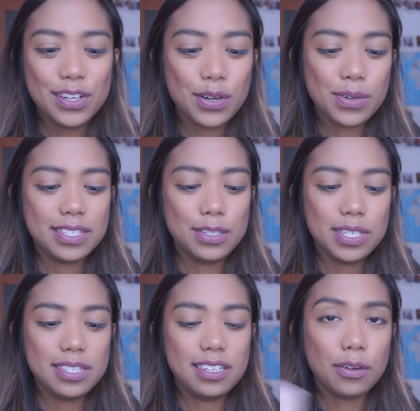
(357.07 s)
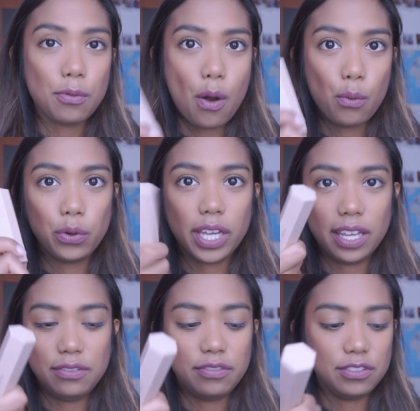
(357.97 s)
io ho questi due stick qua, uno
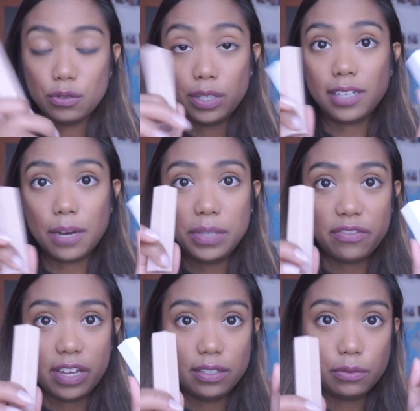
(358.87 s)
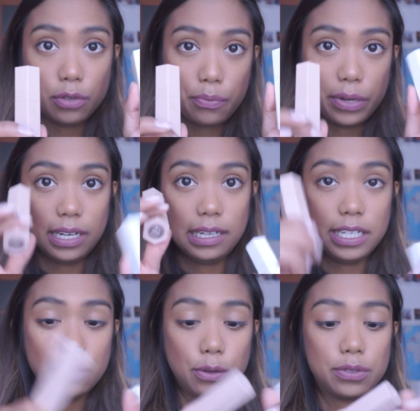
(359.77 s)
che sono entrambi differenti, uno è un
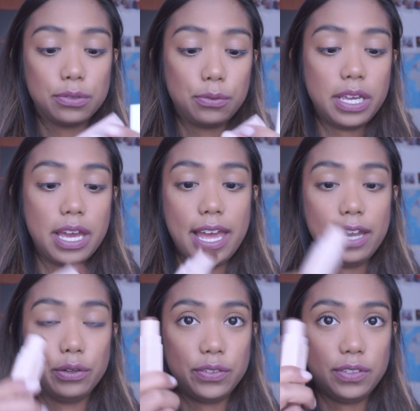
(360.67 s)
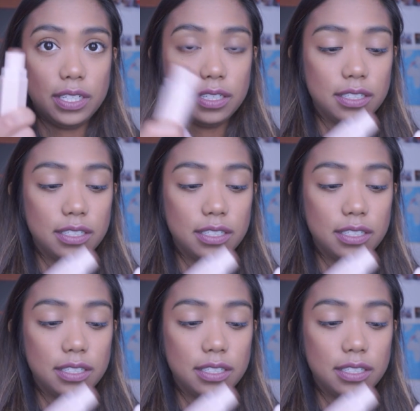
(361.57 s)
pennellino e questo qui è lo stick...